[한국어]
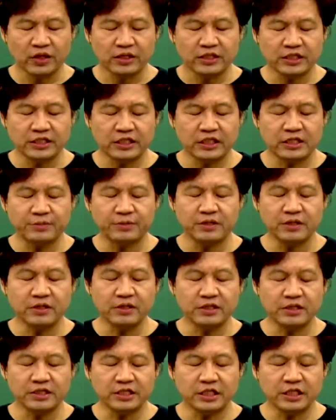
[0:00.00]

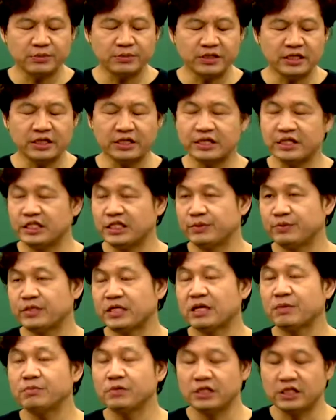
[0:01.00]
21, 22,
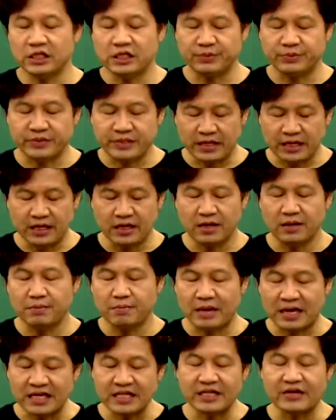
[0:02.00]
23, 24
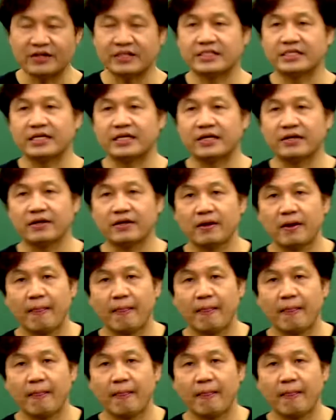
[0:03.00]
많이 나왔잖아요.